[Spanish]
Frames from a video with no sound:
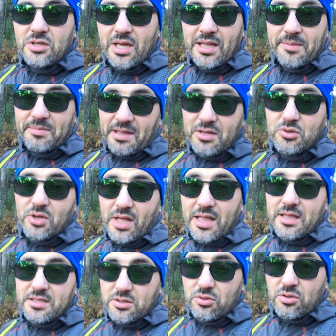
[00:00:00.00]
adaptada a su edad,
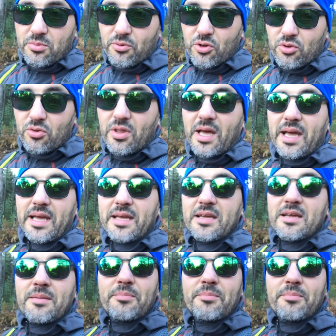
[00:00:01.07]
sin ningún tipo de duda, ¿eh?